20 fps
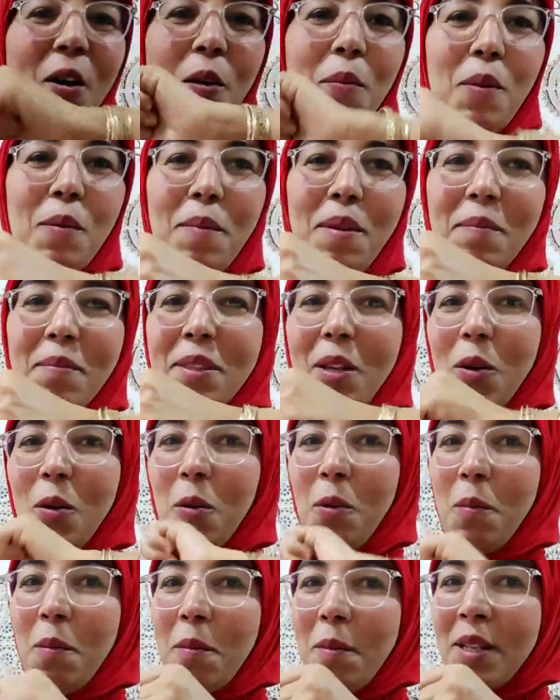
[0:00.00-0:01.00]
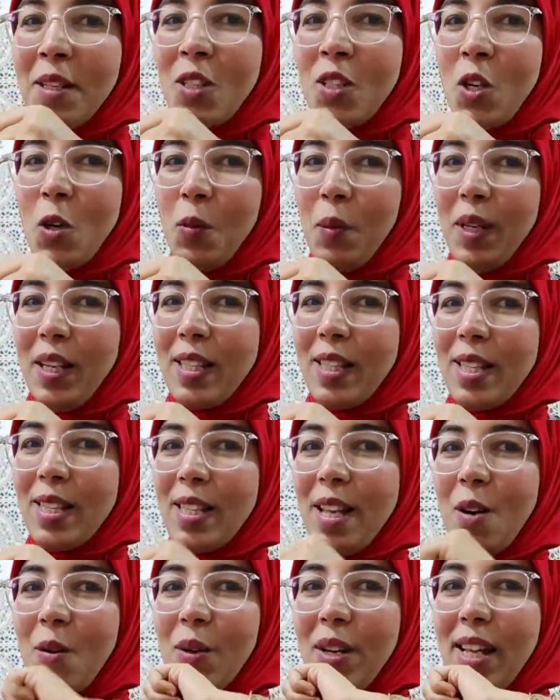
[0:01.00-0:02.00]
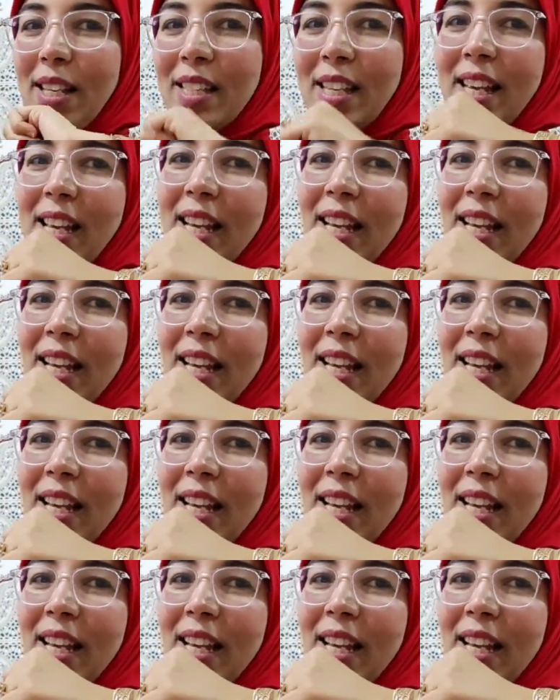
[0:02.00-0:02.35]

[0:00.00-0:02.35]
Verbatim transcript: قبل ما نبداو قبل ما نجاوب على التساؤلات